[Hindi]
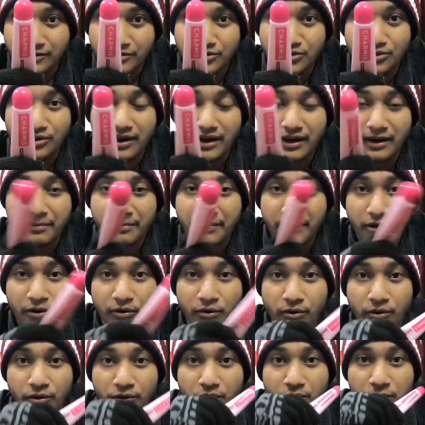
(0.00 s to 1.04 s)
जो आपके
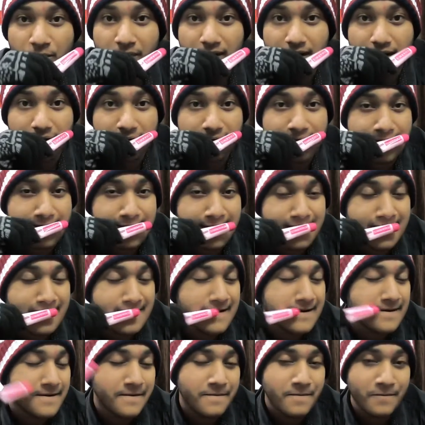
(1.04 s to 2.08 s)
होठ को बना देगा
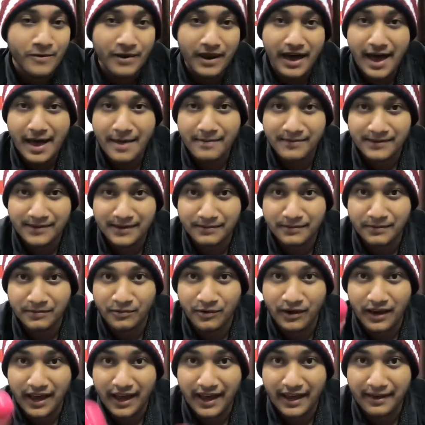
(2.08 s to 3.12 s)
मुलायम से भी
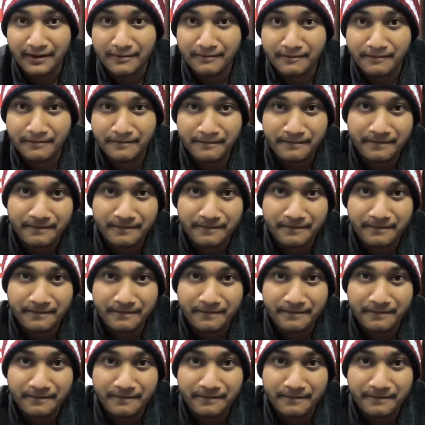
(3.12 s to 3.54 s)
मुलायम